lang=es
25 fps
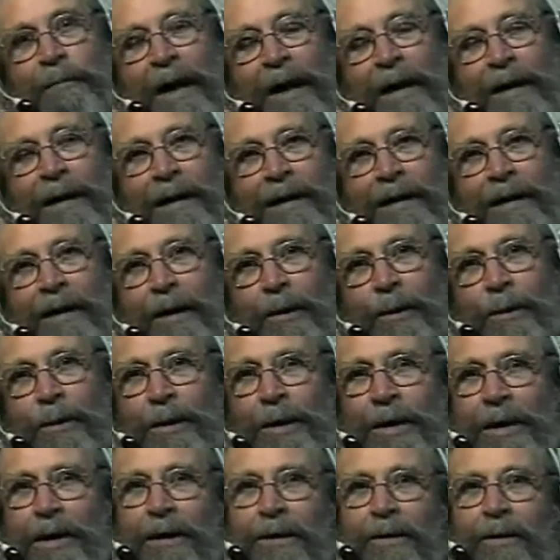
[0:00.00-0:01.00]
en Estados
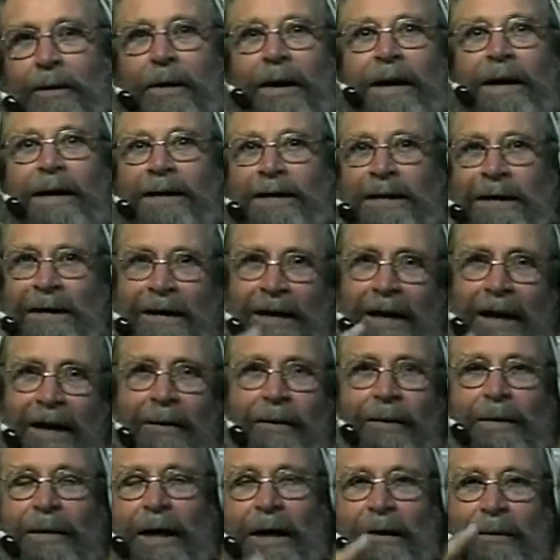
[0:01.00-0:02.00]
Unidos,
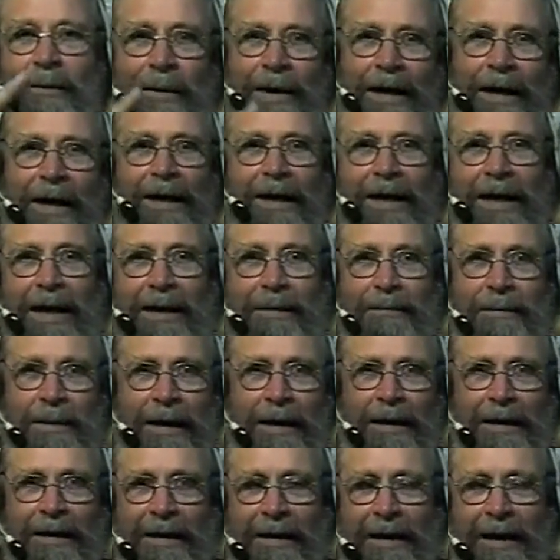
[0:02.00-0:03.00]
entrenados en la Escuela de las
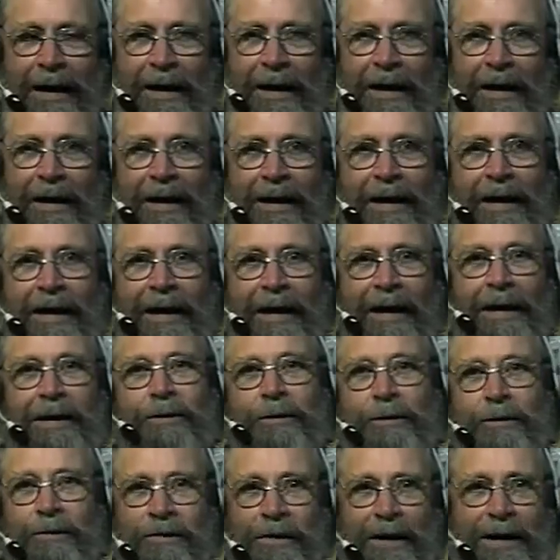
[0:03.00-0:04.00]
Américas
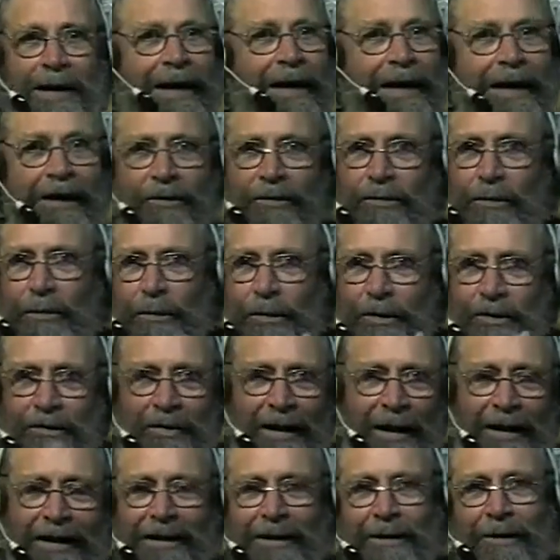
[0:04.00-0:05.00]
entonces, eso
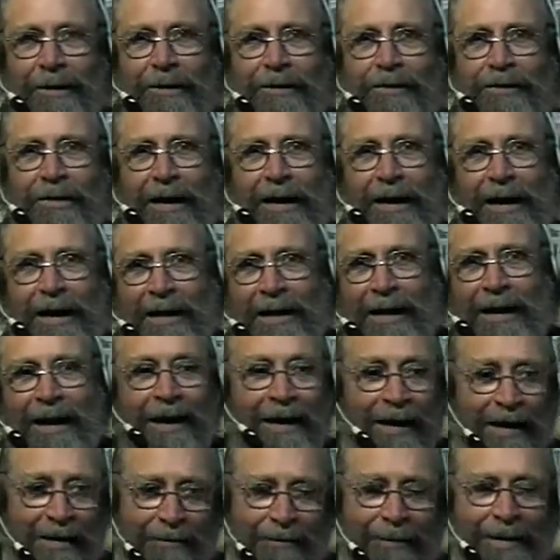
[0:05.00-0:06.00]
Borsari no dice nada.
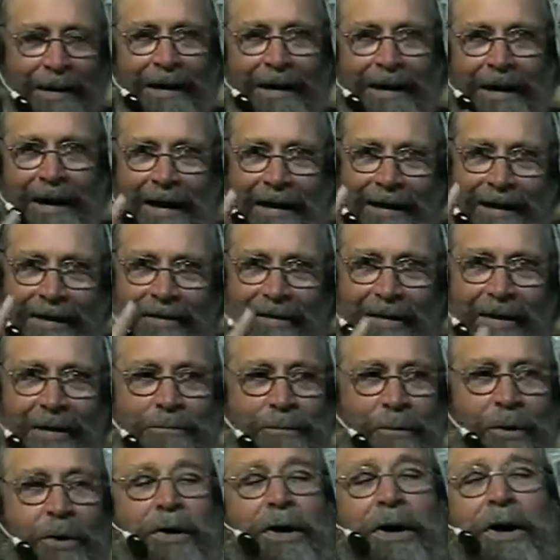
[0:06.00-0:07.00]
Viene a decir
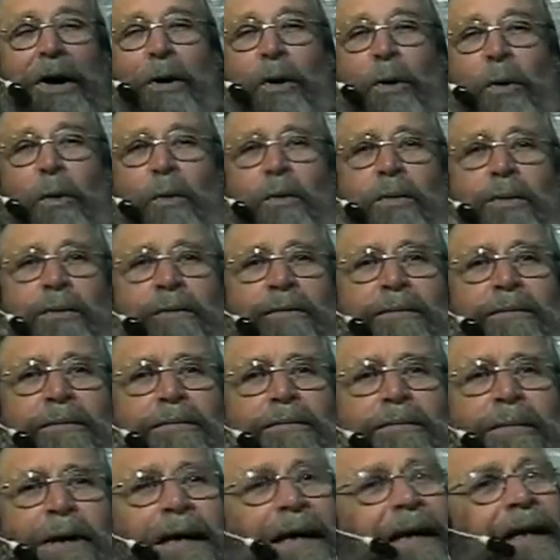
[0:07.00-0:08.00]
por qué
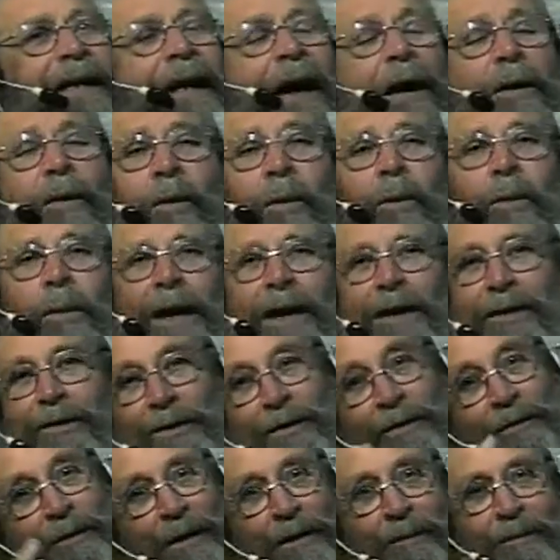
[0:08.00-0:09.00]
un militar cubano,
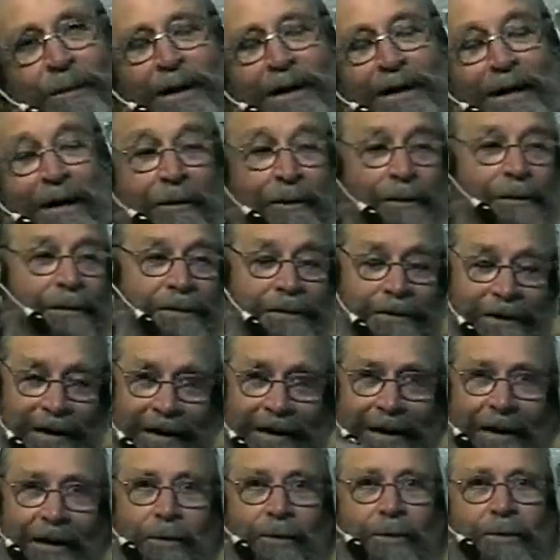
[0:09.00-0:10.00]
y no era un militar cubano,
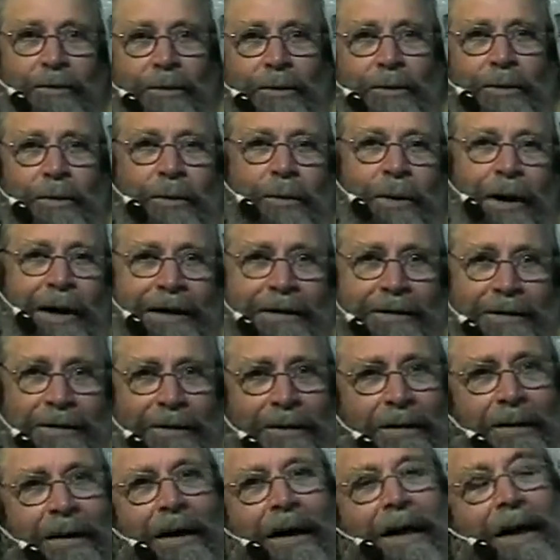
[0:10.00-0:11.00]
era un
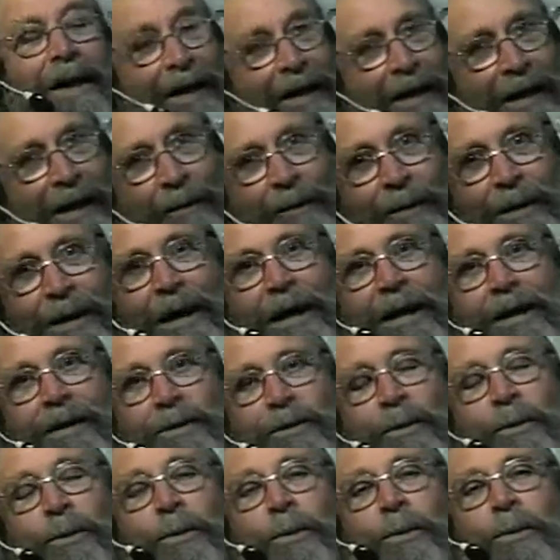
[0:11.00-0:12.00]
uruguayo que había
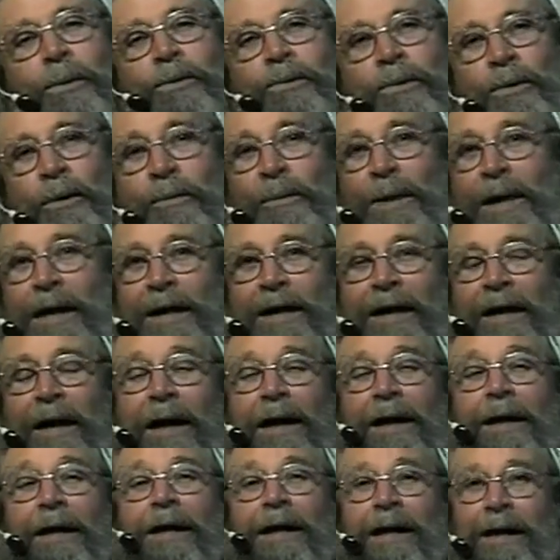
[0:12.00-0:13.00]
hecho un curso
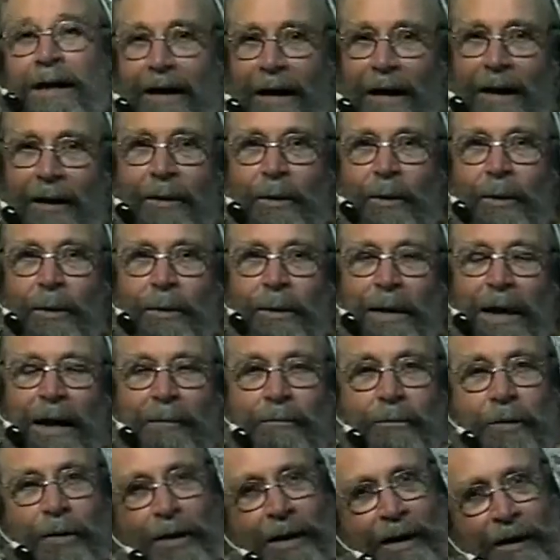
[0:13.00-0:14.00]
militar en
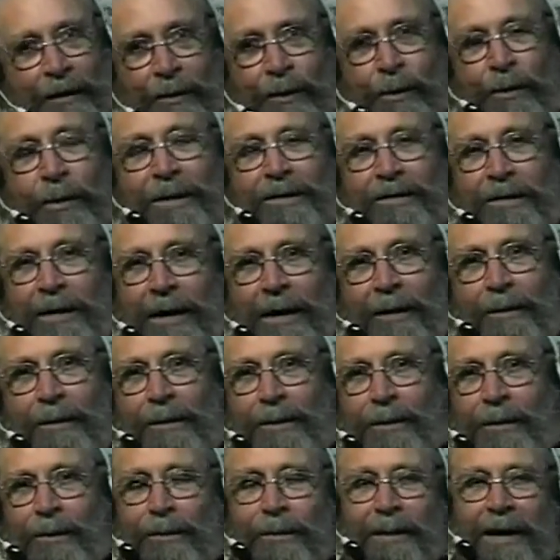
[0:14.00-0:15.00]
Cuba, porque estuvo asilado
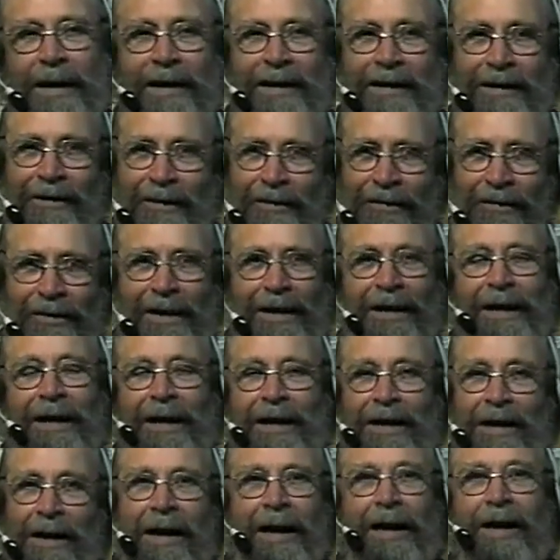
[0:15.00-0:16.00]
en Cuba. Entonces,
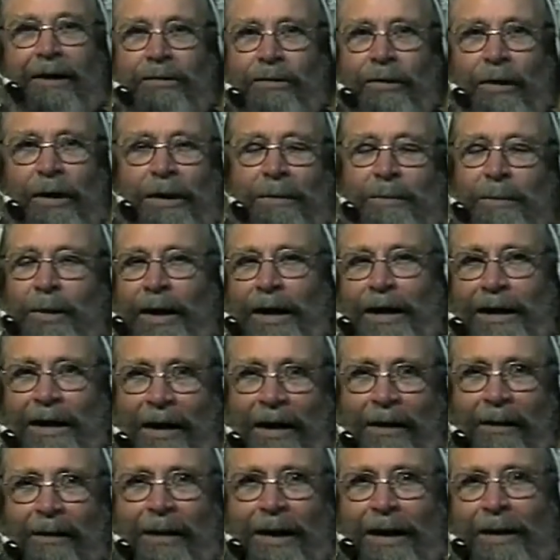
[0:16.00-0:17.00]
eso le
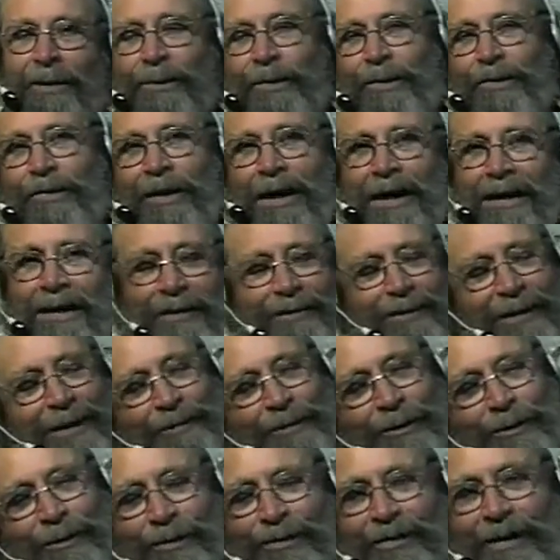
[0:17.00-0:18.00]
molestaba a Borsari.
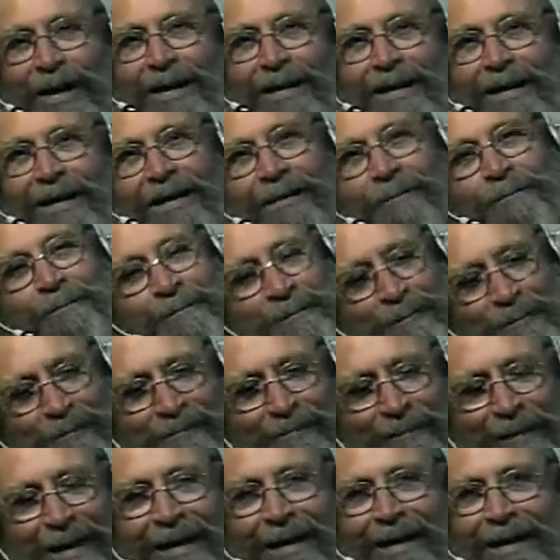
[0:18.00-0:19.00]
Vamos, Borsari,
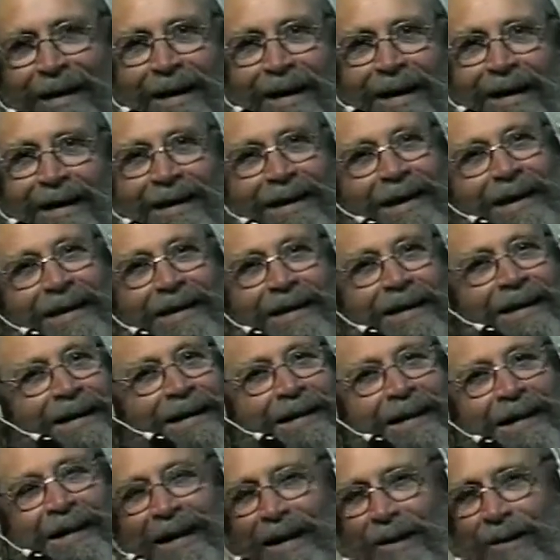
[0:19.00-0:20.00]
Hitler
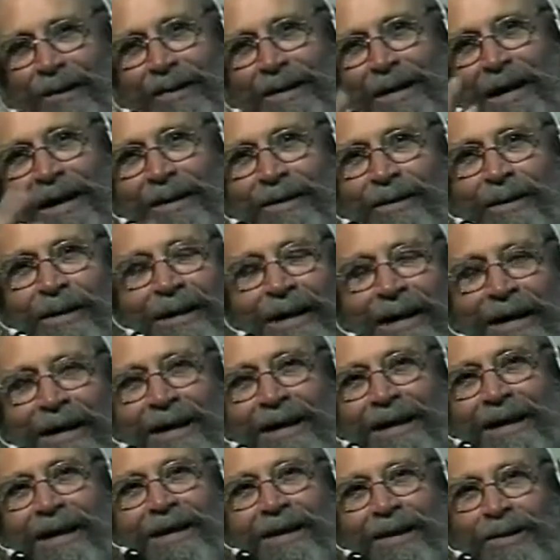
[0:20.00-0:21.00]
estaría contento de
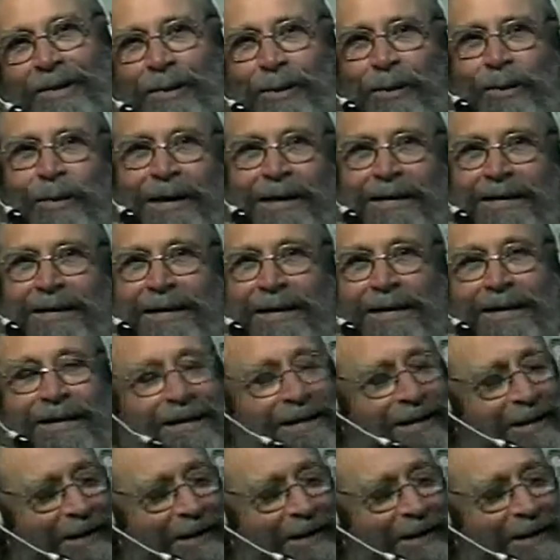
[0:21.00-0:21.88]
tenerte entre su hueste.